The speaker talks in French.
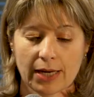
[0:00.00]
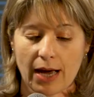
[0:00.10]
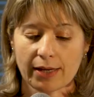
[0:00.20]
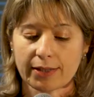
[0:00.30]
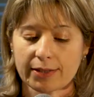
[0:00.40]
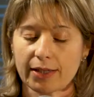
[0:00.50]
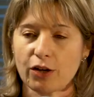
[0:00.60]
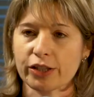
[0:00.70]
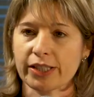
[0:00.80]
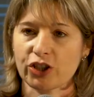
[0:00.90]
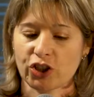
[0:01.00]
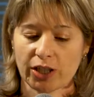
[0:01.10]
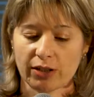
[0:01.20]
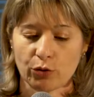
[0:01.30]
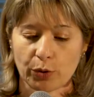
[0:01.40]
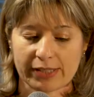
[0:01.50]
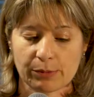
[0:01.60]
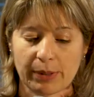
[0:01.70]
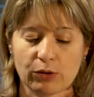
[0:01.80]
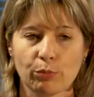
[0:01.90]
à traiter leurs déchets dans le
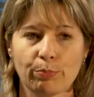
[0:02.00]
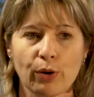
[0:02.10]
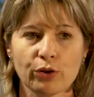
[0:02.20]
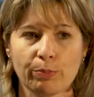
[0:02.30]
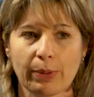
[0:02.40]
respect de bonnes